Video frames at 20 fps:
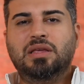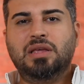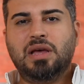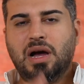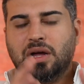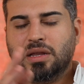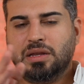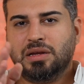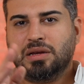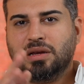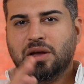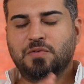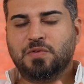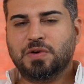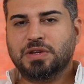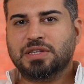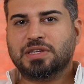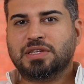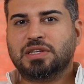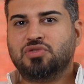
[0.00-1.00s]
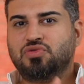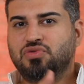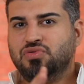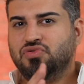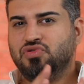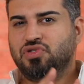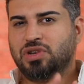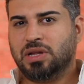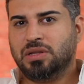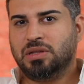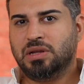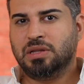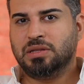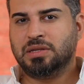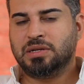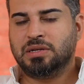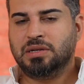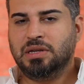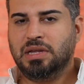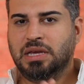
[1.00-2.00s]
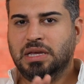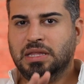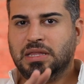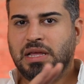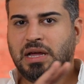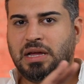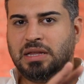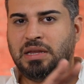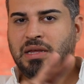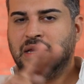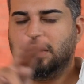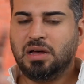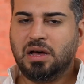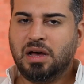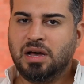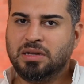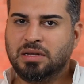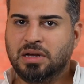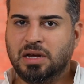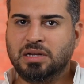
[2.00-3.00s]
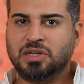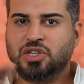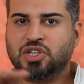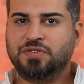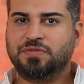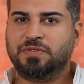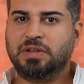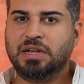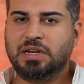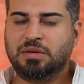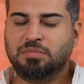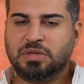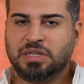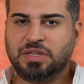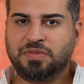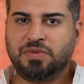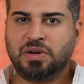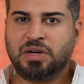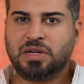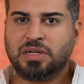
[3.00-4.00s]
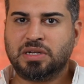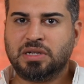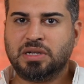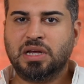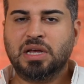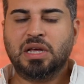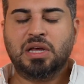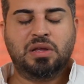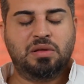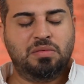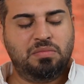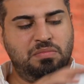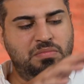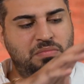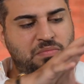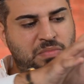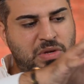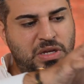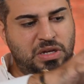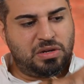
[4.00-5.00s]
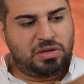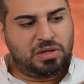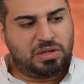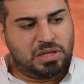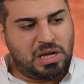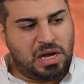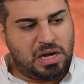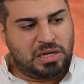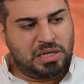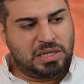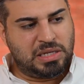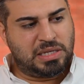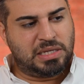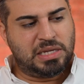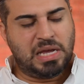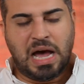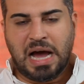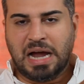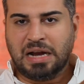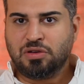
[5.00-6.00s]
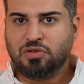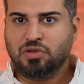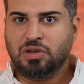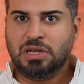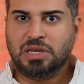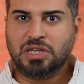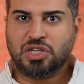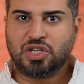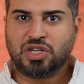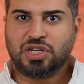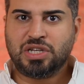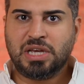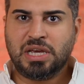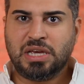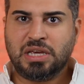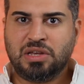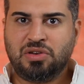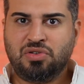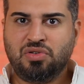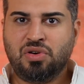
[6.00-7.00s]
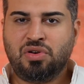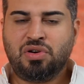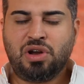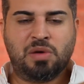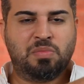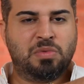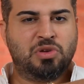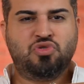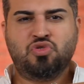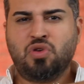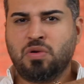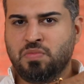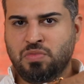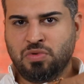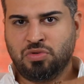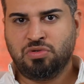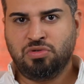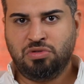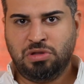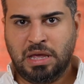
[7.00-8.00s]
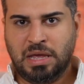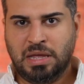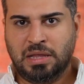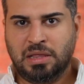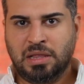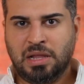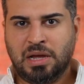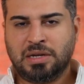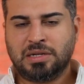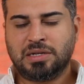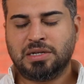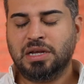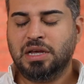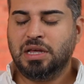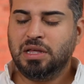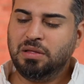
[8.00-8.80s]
Yani kafanızda şunu canlandırın. İki tane ayrı ayrı çiftlerimiz var bir tanesi her gün ilişkiye giriyor ama çok mutlu değiller.